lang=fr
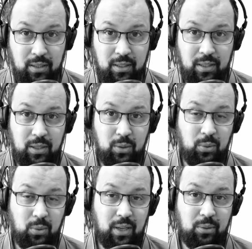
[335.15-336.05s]
et
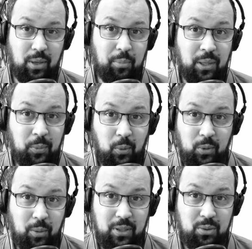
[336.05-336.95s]
auxquelles on n'a pas,
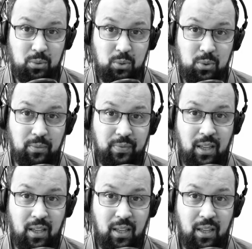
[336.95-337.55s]
pas de solution,